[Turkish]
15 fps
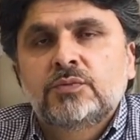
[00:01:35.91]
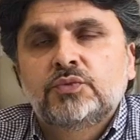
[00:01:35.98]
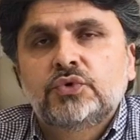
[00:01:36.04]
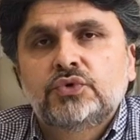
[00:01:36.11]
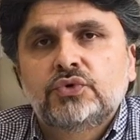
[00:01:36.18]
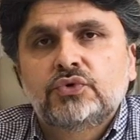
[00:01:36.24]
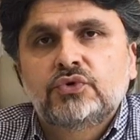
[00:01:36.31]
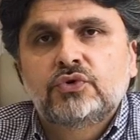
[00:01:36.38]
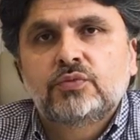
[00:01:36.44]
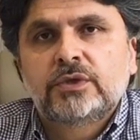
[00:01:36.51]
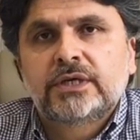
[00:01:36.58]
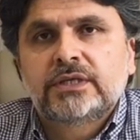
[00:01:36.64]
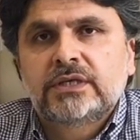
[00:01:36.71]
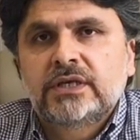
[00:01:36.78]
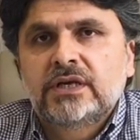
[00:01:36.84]
Bu tür
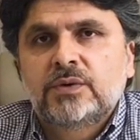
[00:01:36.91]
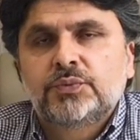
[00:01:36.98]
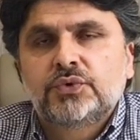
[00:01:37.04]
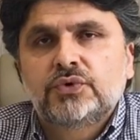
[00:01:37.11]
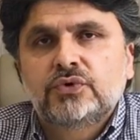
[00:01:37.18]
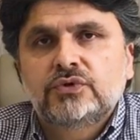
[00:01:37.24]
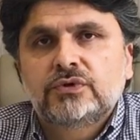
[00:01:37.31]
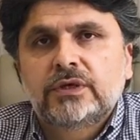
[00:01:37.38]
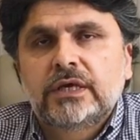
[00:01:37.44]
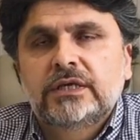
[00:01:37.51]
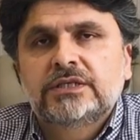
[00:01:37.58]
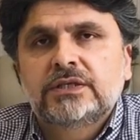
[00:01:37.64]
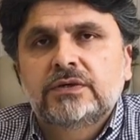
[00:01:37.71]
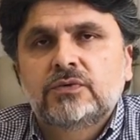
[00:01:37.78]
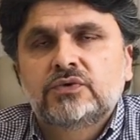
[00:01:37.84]
durumlarda ne yapıyoruz?
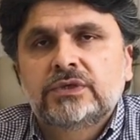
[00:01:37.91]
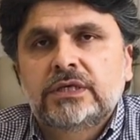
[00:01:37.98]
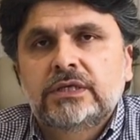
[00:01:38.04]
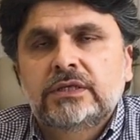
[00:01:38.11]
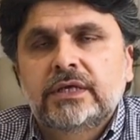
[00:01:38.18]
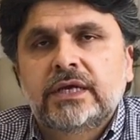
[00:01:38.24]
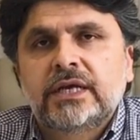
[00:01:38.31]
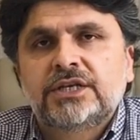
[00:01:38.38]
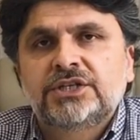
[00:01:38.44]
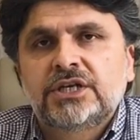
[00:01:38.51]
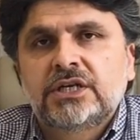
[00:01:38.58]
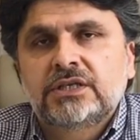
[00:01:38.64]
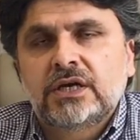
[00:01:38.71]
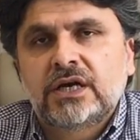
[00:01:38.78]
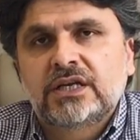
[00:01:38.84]
HCG, özellikle
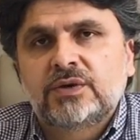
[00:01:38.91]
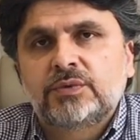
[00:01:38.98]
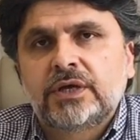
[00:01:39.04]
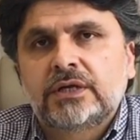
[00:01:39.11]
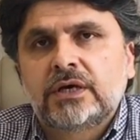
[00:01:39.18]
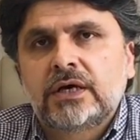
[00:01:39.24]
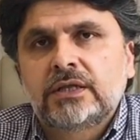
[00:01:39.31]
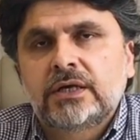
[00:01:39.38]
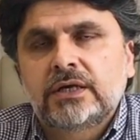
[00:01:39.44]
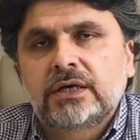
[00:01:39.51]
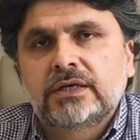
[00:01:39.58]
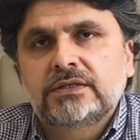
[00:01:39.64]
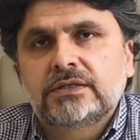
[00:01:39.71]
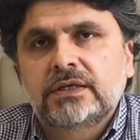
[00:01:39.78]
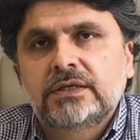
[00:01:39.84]
HCG takiplerini alarak
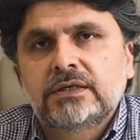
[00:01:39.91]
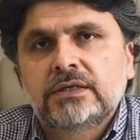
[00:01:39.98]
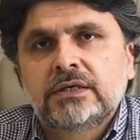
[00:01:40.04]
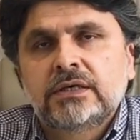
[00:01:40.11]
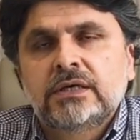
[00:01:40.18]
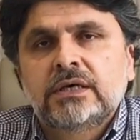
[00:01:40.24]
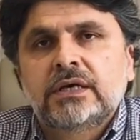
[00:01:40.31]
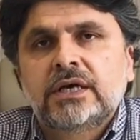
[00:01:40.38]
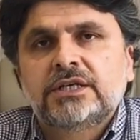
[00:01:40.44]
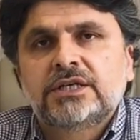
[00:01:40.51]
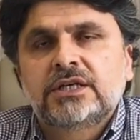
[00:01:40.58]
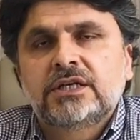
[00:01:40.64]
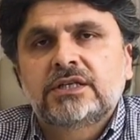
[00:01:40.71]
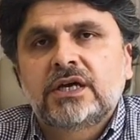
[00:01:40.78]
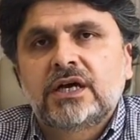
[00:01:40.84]
hastayı
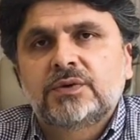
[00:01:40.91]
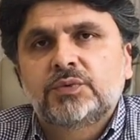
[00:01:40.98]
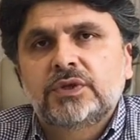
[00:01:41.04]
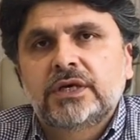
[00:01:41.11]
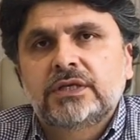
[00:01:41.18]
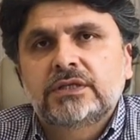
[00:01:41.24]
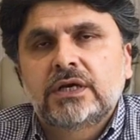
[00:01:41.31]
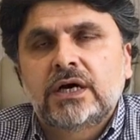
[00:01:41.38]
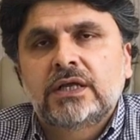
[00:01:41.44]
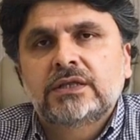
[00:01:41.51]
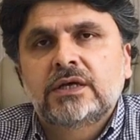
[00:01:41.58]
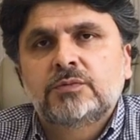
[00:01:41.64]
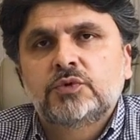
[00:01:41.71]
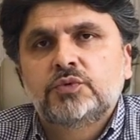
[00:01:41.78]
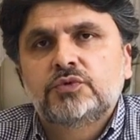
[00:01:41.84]
HCG takiplerinde
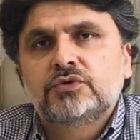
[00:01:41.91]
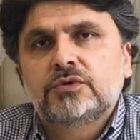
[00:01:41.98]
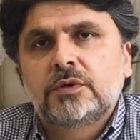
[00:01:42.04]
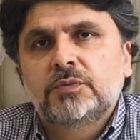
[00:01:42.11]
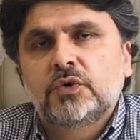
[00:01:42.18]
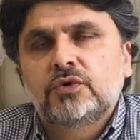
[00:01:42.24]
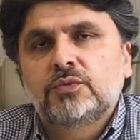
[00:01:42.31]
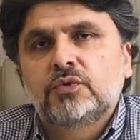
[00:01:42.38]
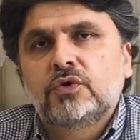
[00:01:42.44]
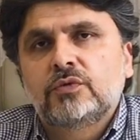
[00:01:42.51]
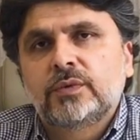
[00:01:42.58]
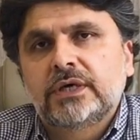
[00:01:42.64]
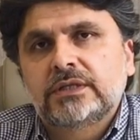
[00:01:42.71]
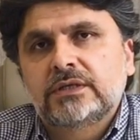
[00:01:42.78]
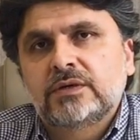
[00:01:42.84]
anlamlı yükselme olup
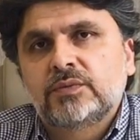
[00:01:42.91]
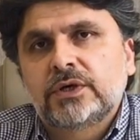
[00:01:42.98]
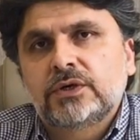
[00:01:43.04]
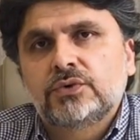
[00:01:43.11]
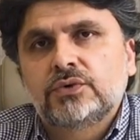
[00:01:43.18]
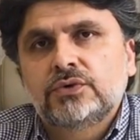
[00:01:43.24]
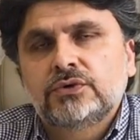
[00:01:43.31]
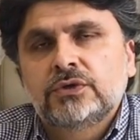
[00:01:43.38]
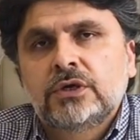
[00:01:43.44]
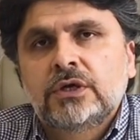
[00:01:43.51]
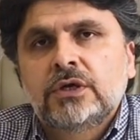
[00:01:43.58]
olmadığına bakıyoruz.